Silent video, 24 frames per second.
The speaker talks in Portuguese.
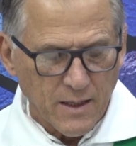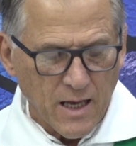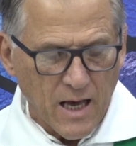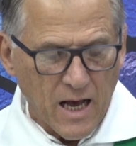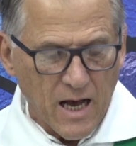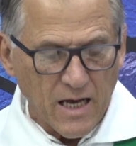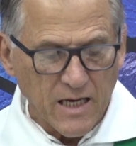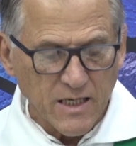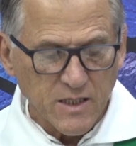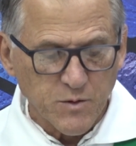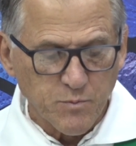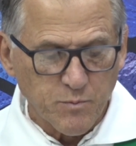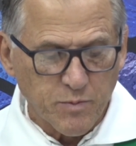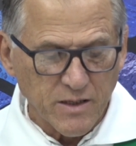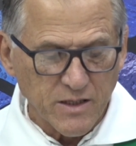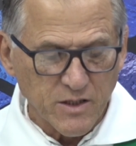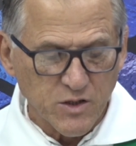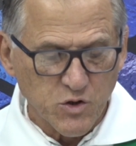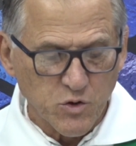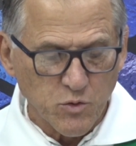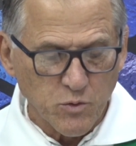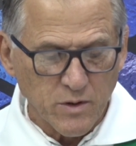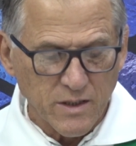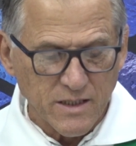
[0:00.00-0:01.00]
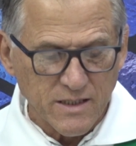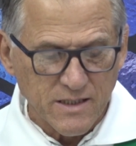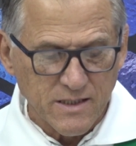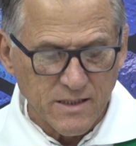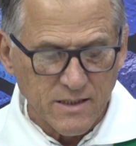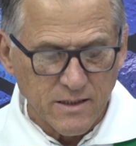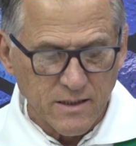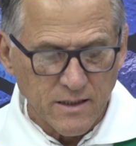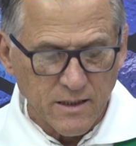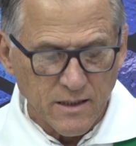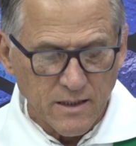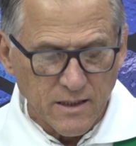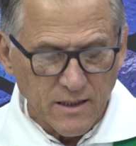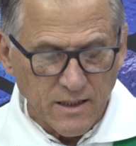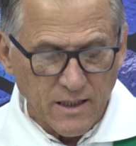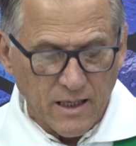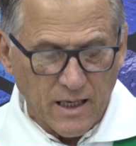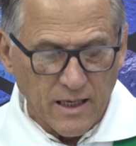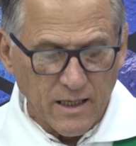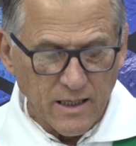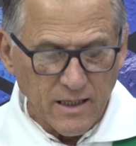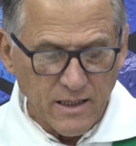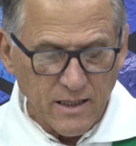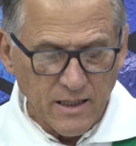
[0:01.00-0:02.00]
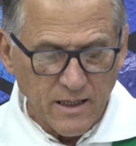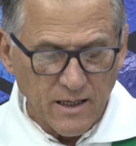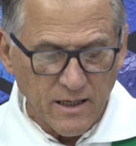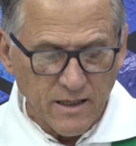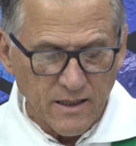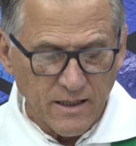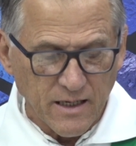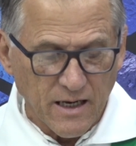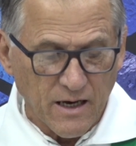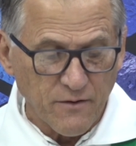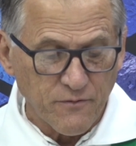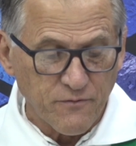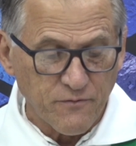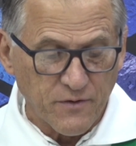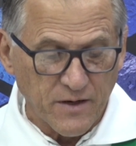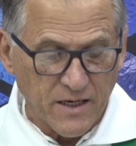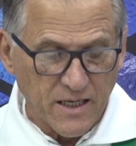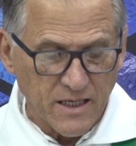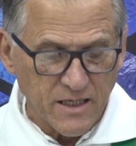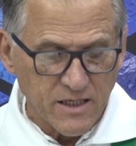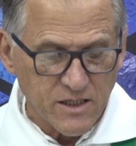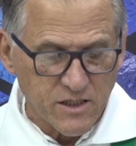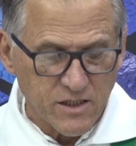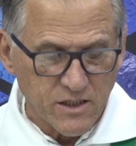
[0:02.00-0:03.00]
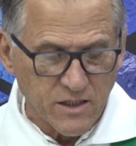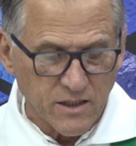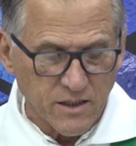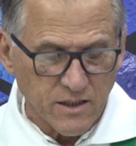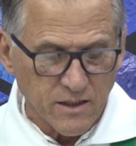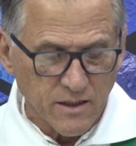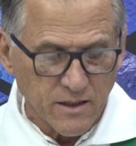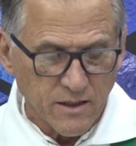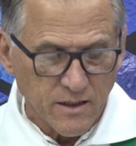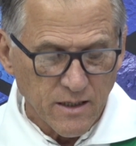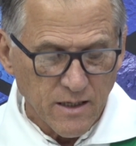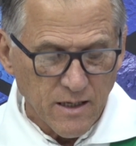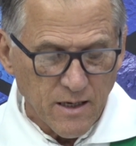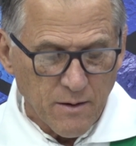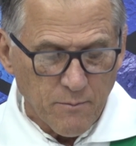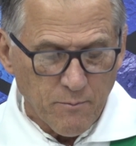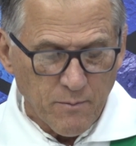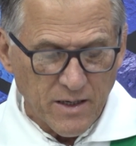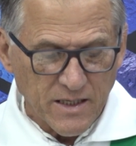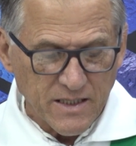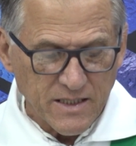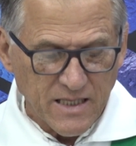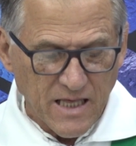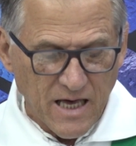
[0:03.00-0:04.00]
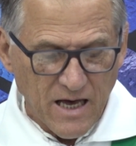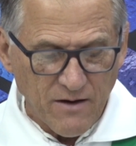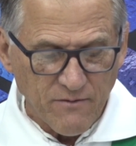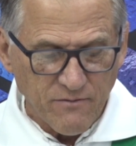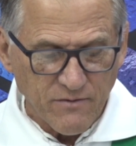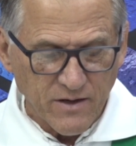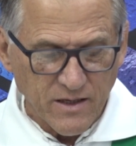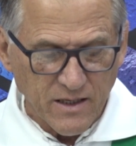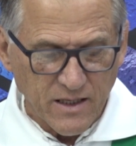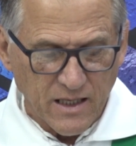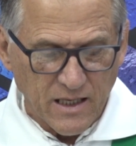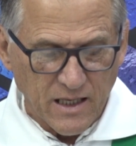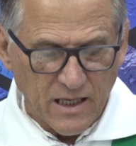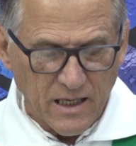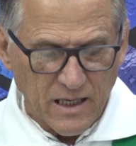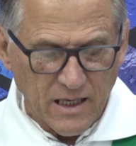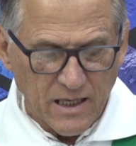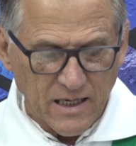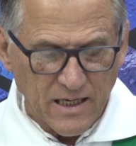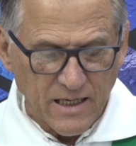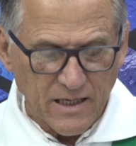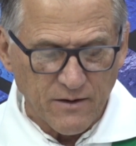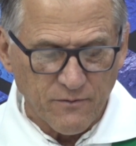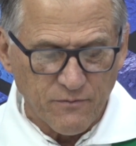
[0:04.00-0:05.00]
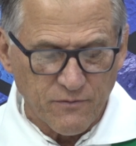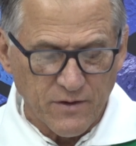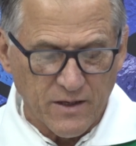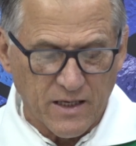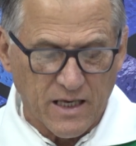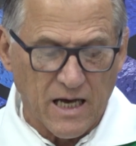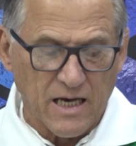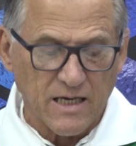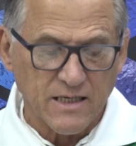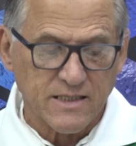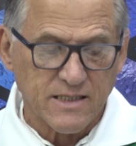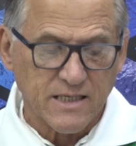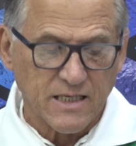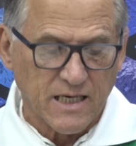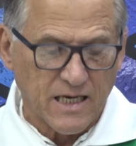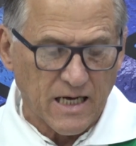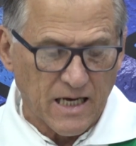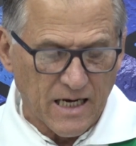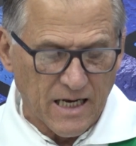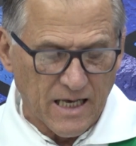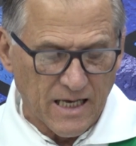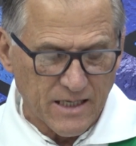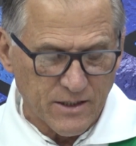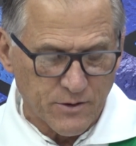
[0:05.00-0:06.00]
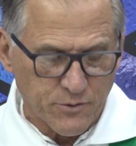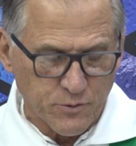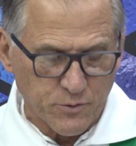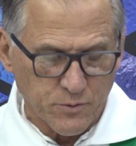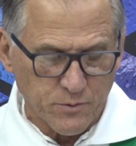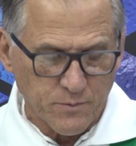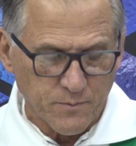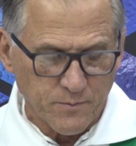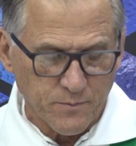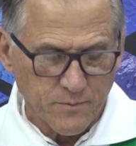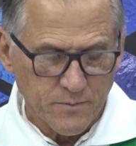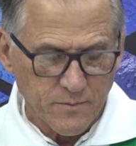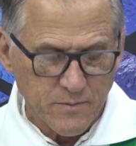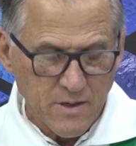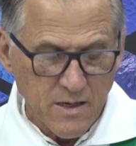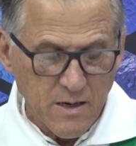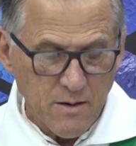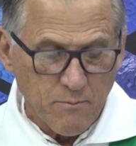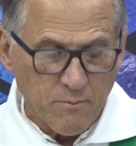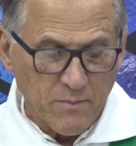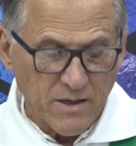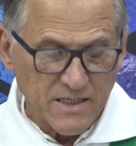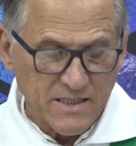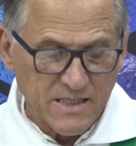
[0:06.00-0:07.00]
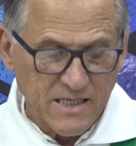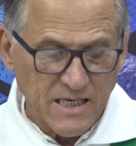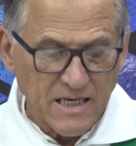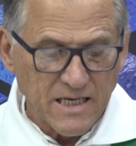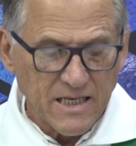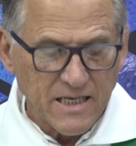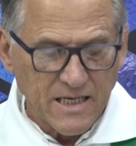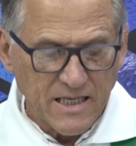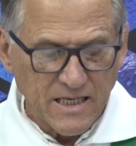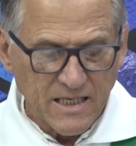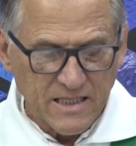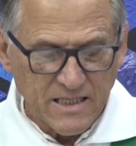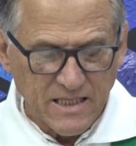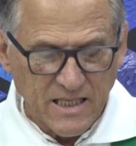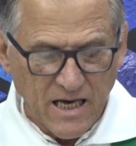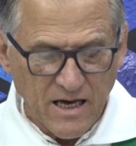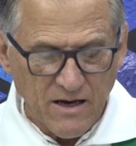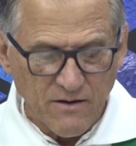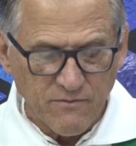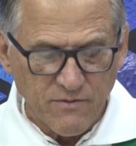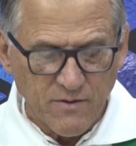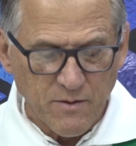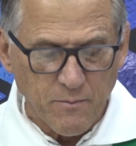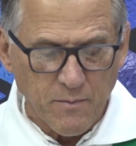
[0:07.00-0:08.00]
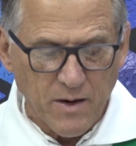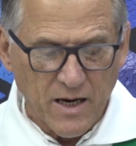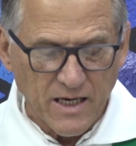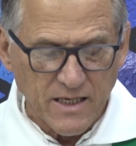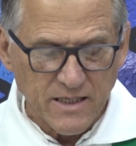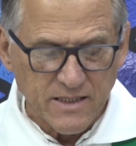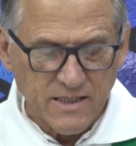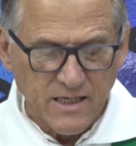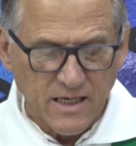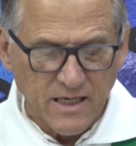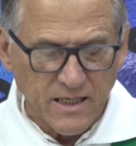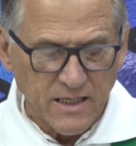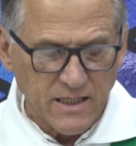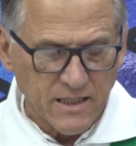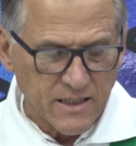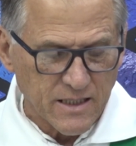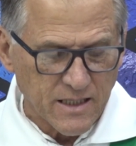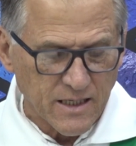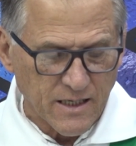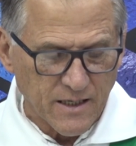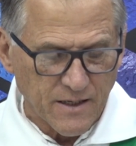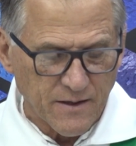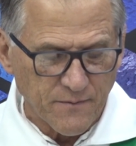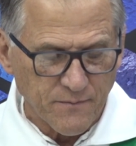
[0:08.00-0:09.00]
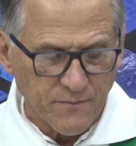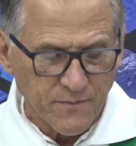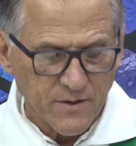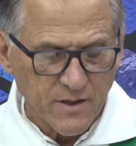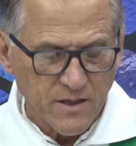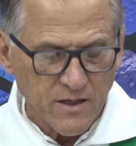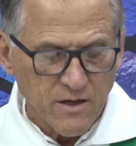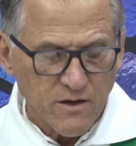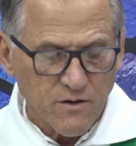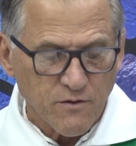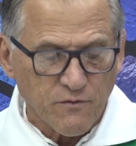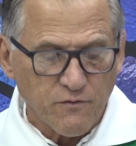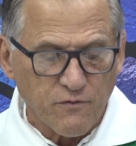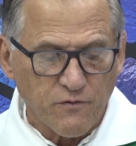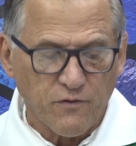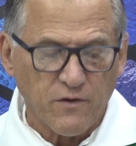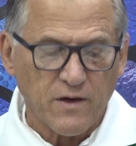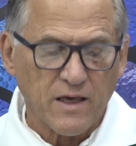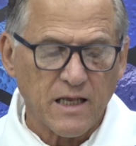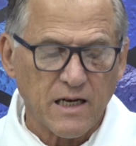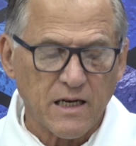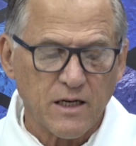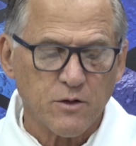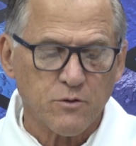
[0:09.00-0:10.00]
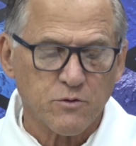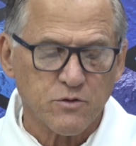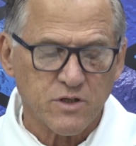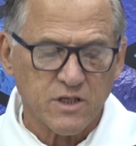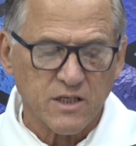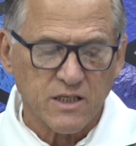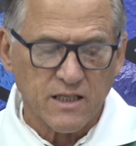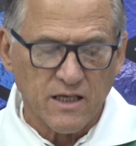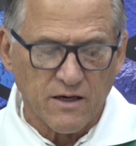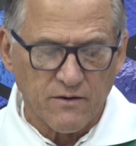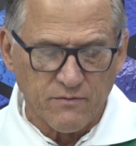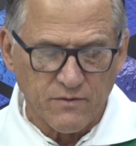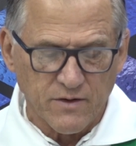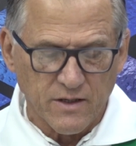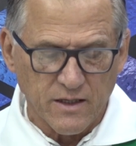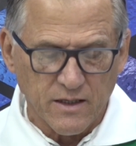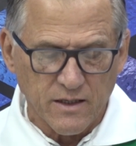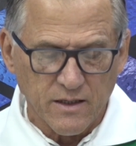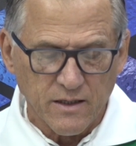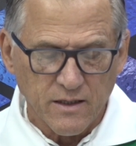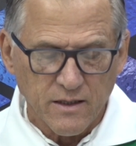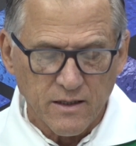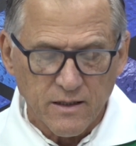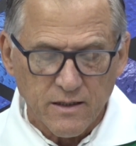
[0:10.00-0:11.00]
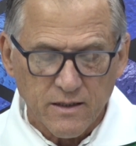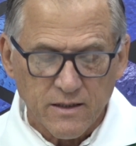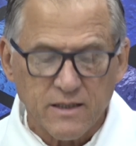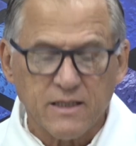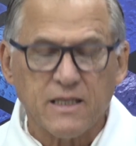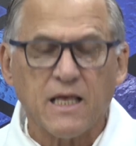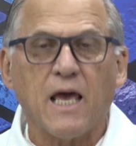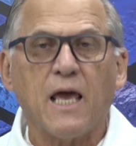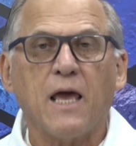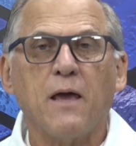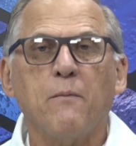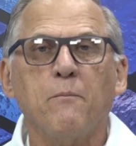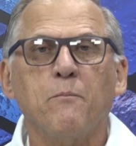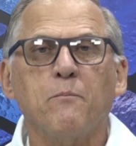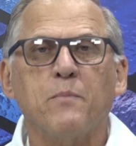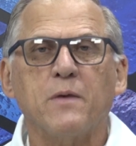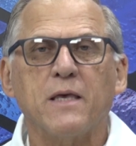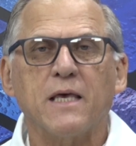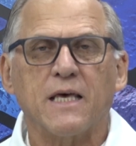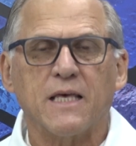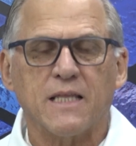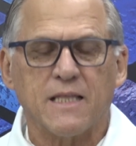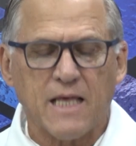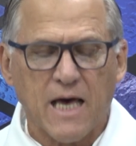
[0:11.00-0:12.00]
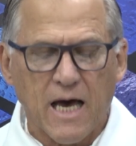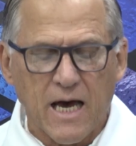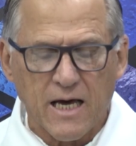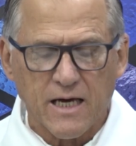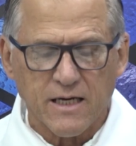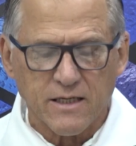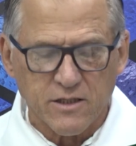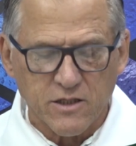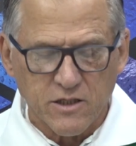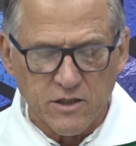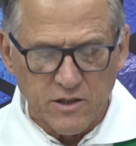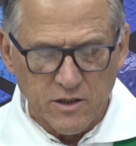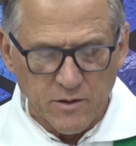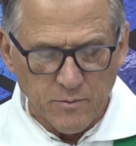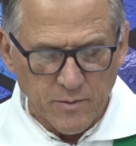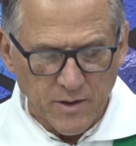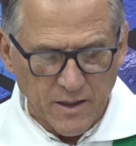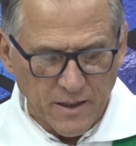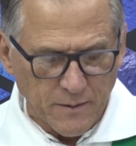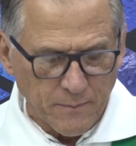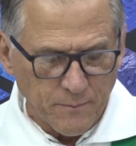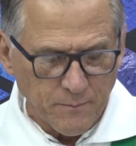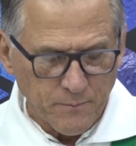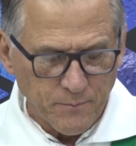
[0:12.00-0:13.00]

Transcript: As pessoas que iam na frente mandavam que ele ficasse calado, mas ele gritava mais ainda: Filho de Davi, tem piedade de mim.